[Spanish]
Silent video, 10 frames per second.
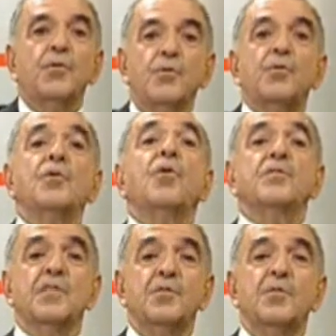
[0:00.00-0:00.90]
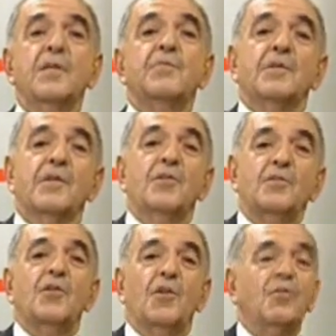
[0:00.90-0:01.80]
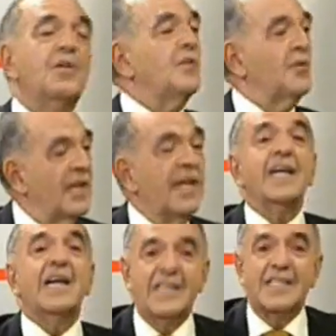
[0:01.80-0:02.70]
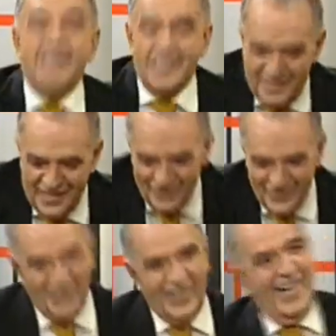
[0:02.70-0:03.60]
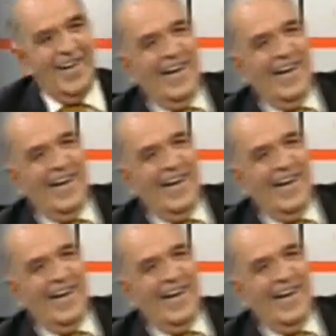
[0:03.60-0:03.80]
rubio de ojos azules después de haber comido como una tonelada de galletas. De...